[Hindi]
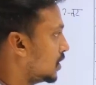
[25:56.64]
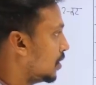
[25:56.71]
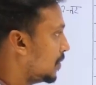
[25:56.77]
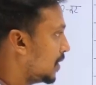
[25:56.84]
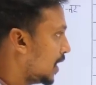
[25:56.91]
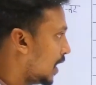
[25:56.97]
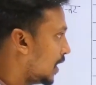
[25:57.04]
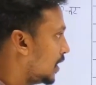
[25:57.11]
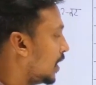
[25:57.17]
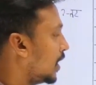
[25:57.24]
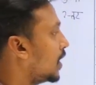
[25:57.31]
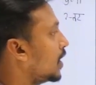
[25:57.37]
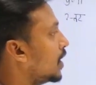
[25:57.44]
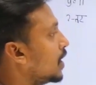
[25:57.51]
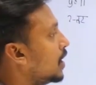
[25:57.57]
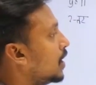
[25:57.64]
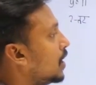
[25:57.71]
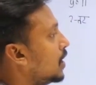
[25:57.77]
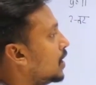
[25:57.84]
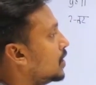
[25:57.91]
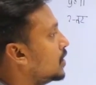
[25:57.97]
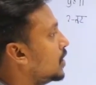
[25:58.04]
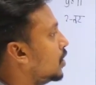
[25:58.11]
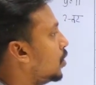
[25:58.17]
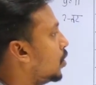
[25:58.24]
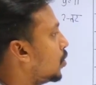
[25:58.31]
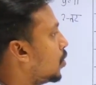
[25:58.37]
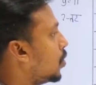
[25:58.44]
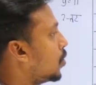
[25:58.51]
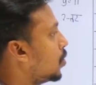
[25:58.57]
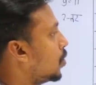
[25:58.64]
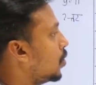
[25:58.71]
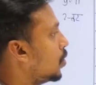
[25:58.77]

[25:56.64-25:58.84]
में कार्य करेंगे ये लोगों को